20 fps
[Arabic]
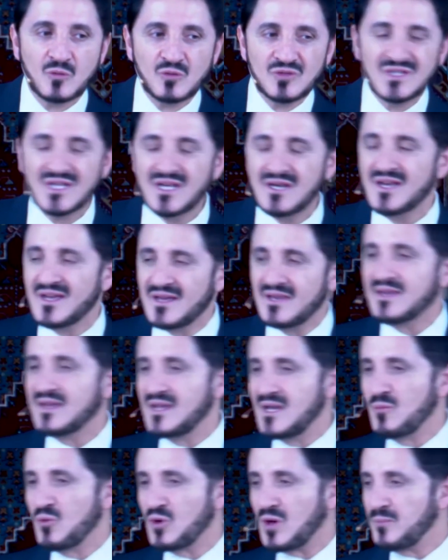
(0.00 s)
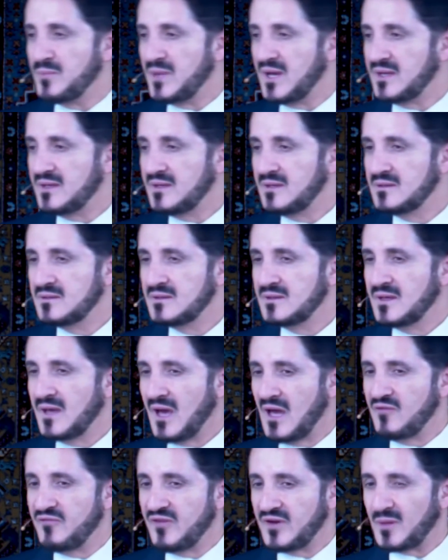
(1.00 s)
عدنا إلى مربع إيه؟
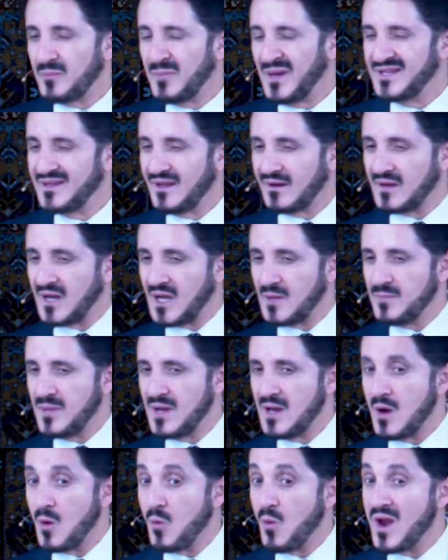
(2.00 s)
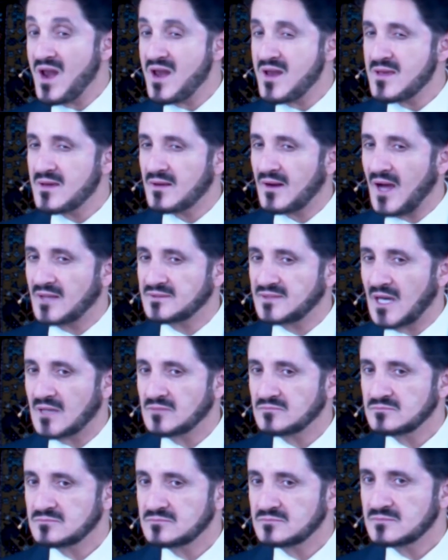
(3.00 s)
الفرق بين الرغبة والإرادة
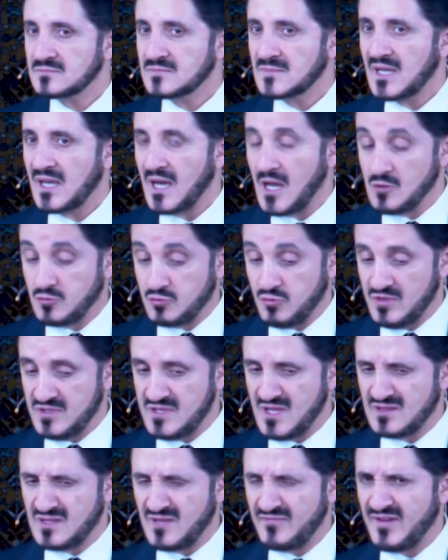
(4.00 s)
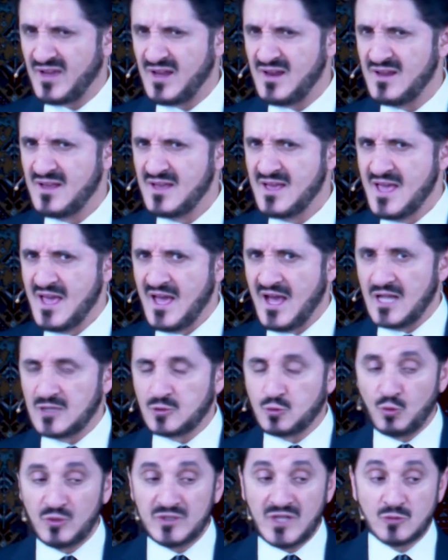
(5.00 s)
هل تريد أن تفعل؟ هل
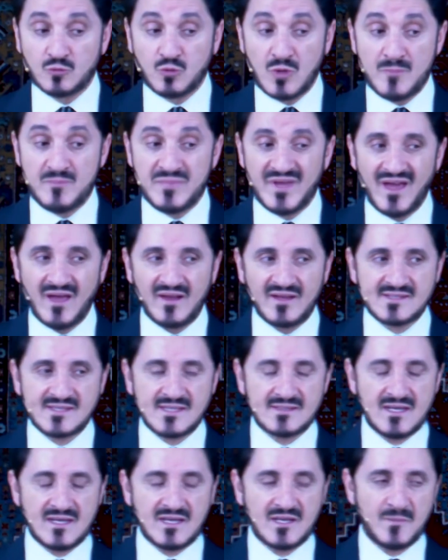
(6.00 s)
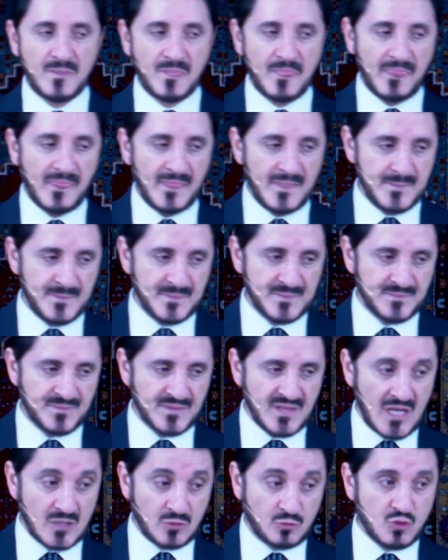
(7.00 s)
تريد أن تلبي غريزتك؟
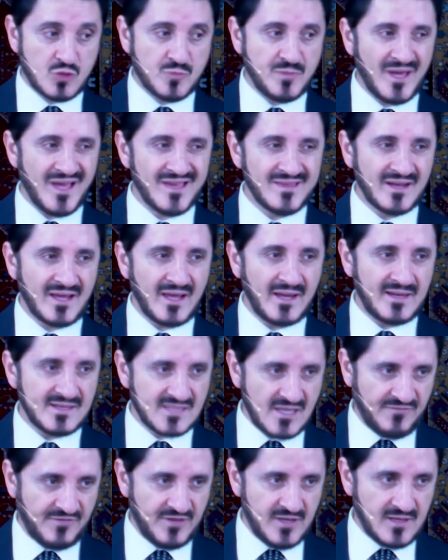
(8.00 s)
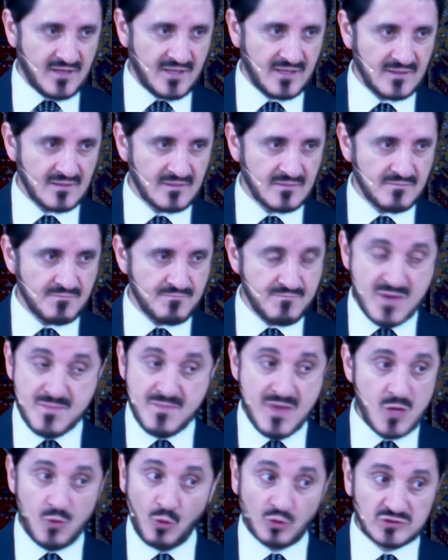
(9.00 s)
أن تشبع هذه الغريزة فيك
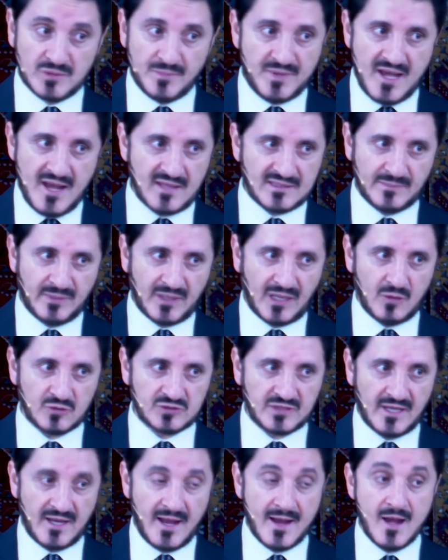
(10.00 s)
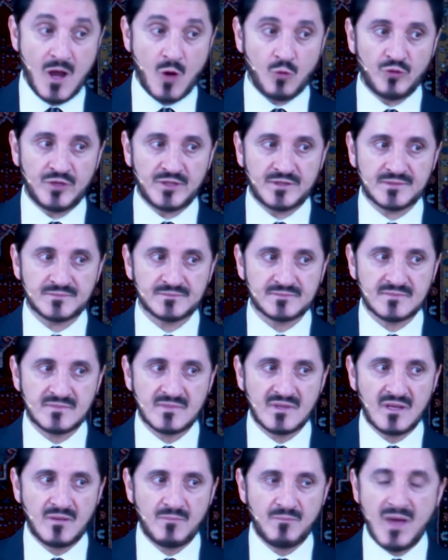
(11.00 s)
بما يغضب الله تبارك وتعالى؟ لا أريد
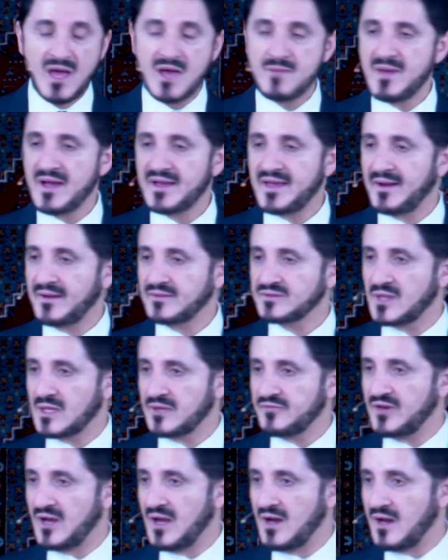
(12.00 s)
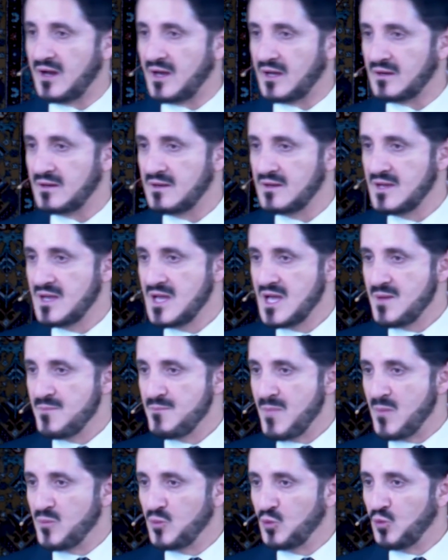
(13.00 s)
مهما كان الطرف الآخر
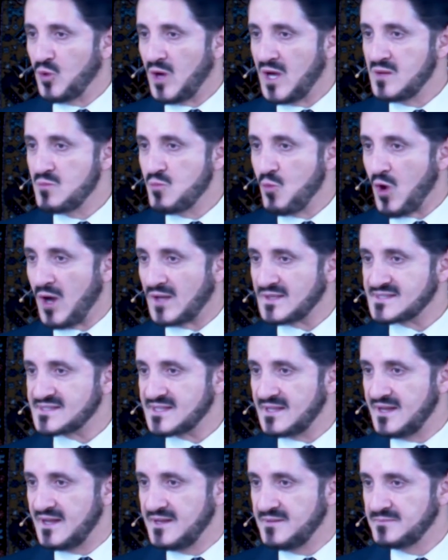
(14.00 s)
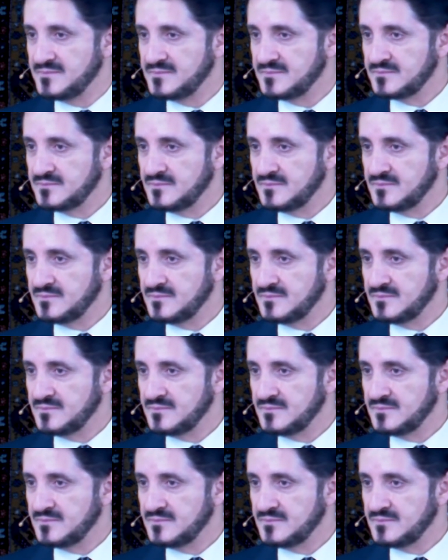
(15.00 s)
ممنوعا محصنا